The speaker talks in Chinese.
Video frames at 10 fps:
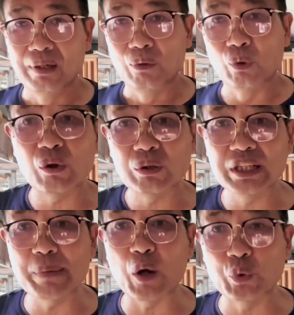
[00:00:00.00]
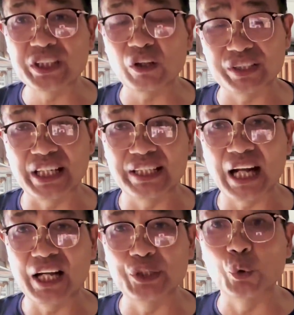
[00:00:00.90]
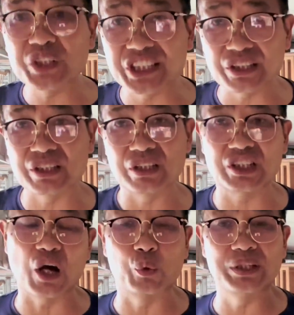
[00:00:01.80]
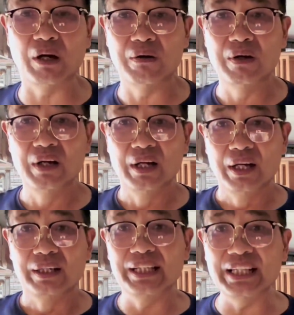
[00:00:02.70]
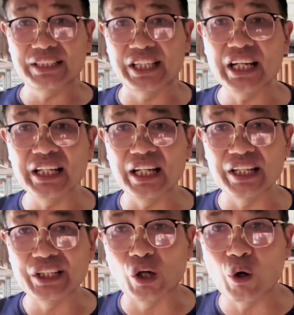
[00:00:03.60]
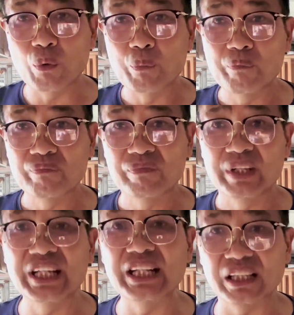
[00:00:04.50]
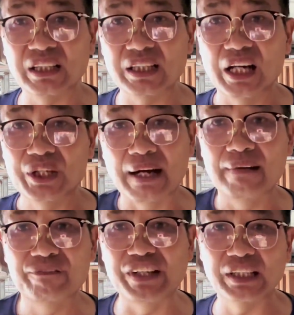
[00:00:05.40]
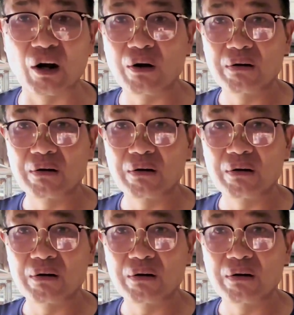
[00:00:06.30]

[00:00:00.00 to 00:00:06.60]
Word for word: 我说你把呼吸道清理一下，尤其是上呼吸道。你清理了以后，你的鸽子飞得高，